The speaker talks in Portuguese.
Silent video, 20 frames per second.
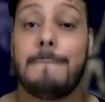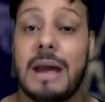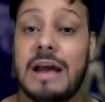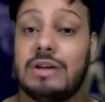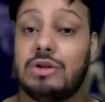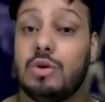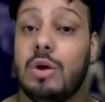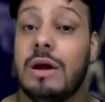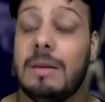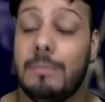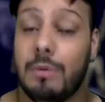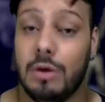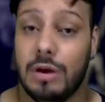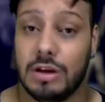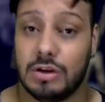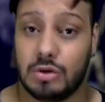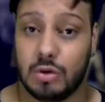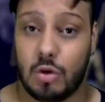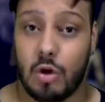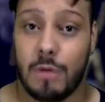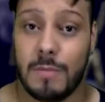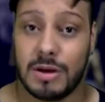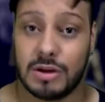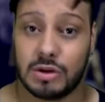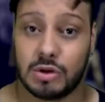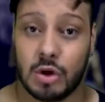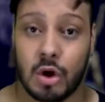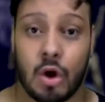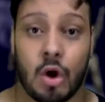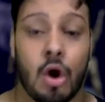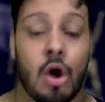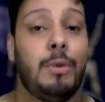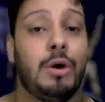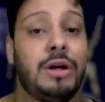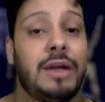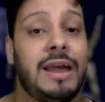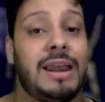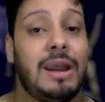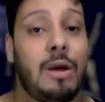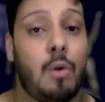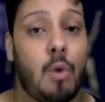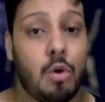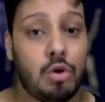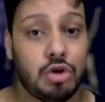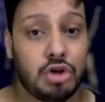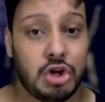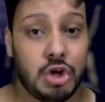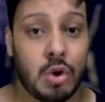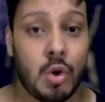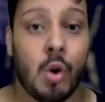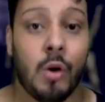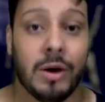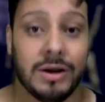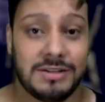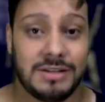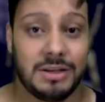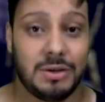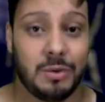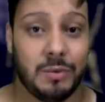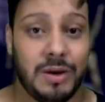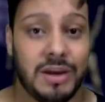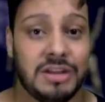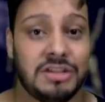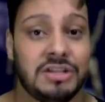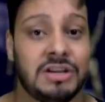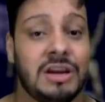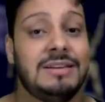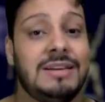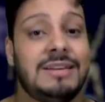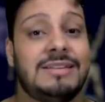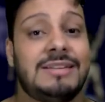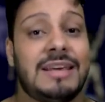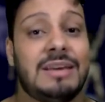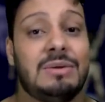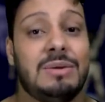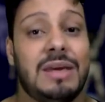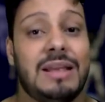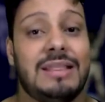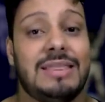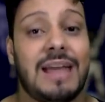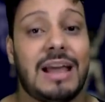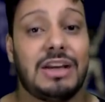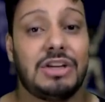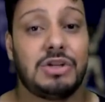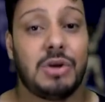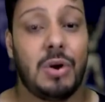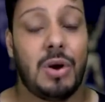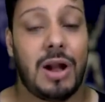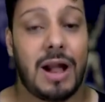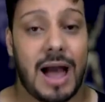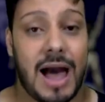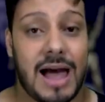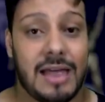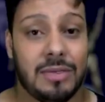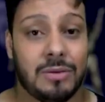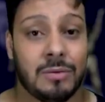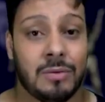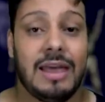Mas o rebuliço começou porque ele continuou esse tweet dizendo que tá chocado